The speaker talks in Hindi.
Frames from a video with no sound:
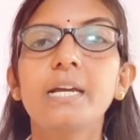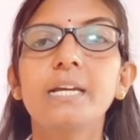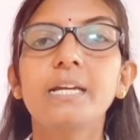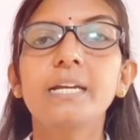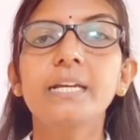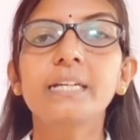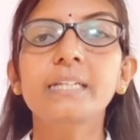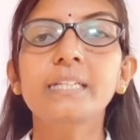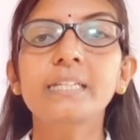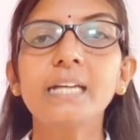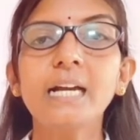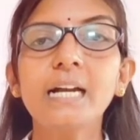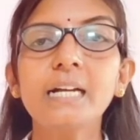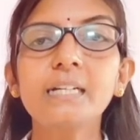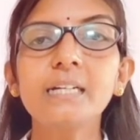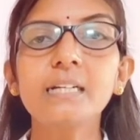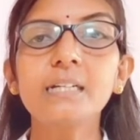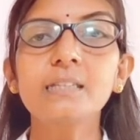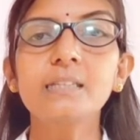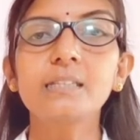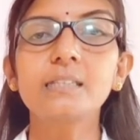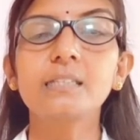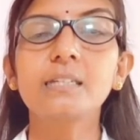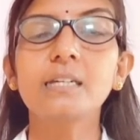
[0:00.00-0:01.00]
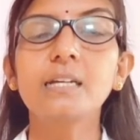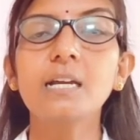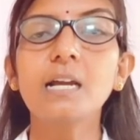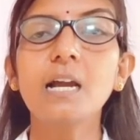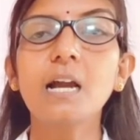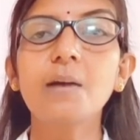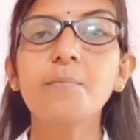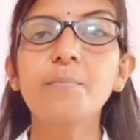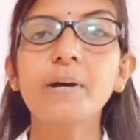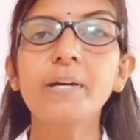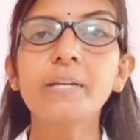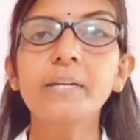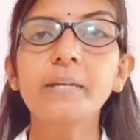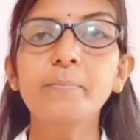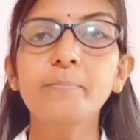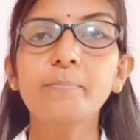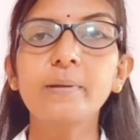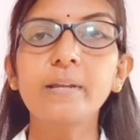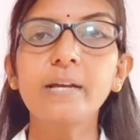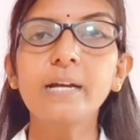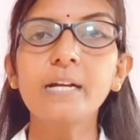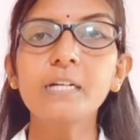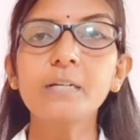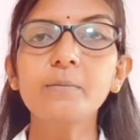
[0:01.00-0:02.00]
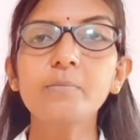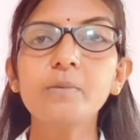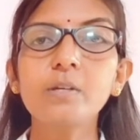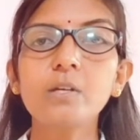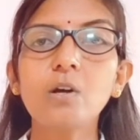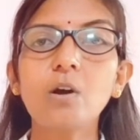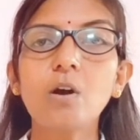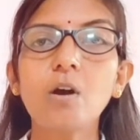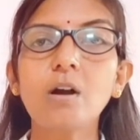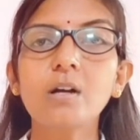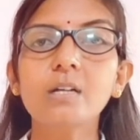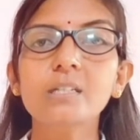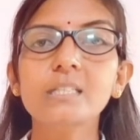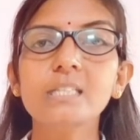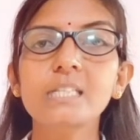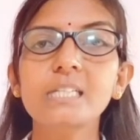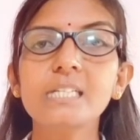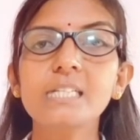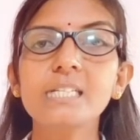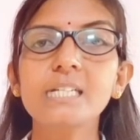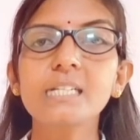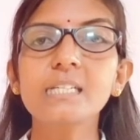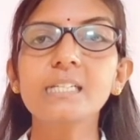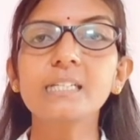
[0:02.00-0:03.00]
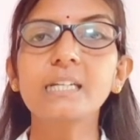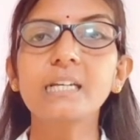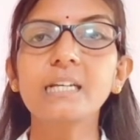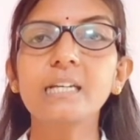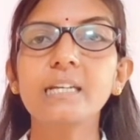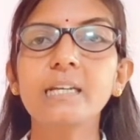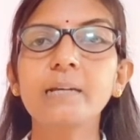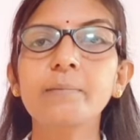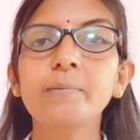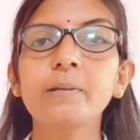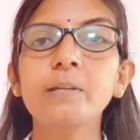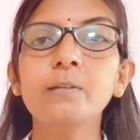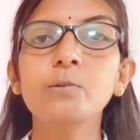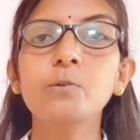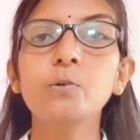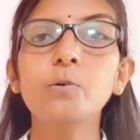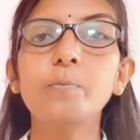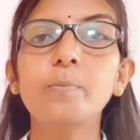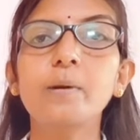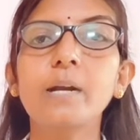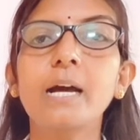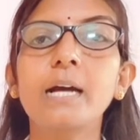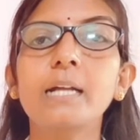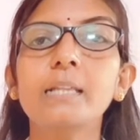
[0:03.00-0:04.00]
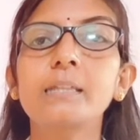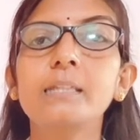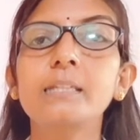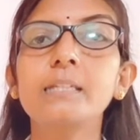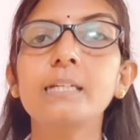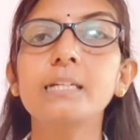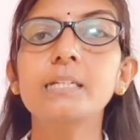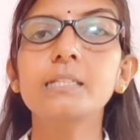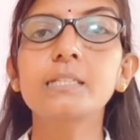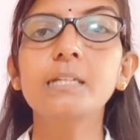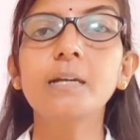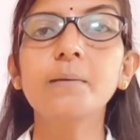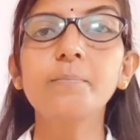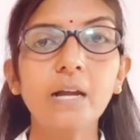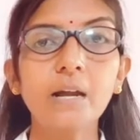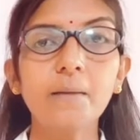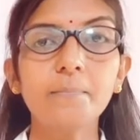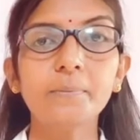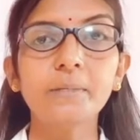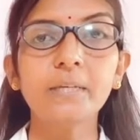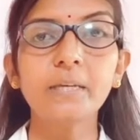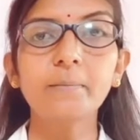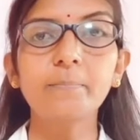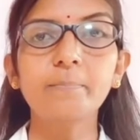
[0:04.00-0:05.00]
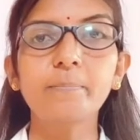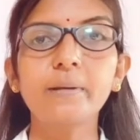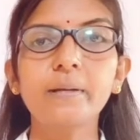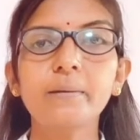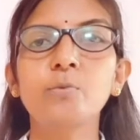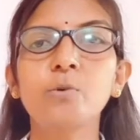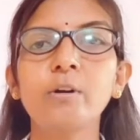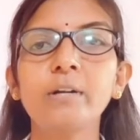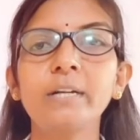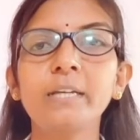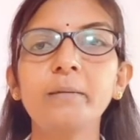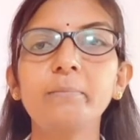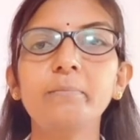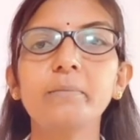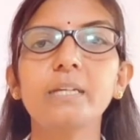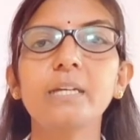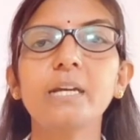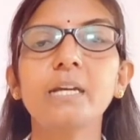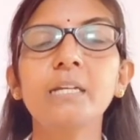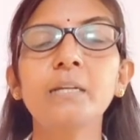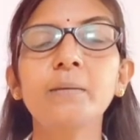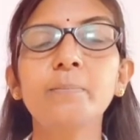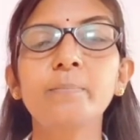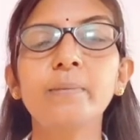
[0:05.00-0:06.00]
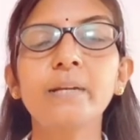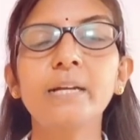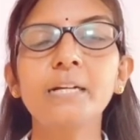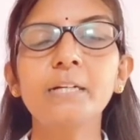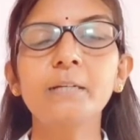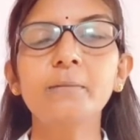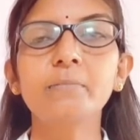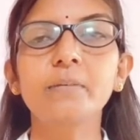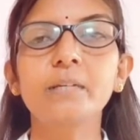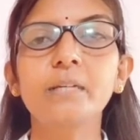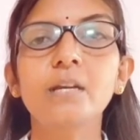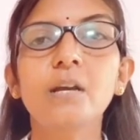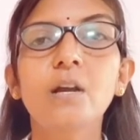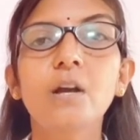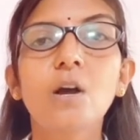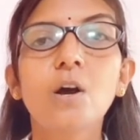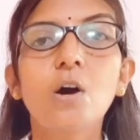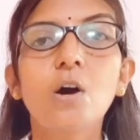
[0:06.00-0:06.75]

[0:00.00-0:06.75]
ये क्या करती है हमारे ब्लड में ऑक्सीजन के लेवल को बढ़ाती है जब भी आपके बॉडी में यानी ब्लड में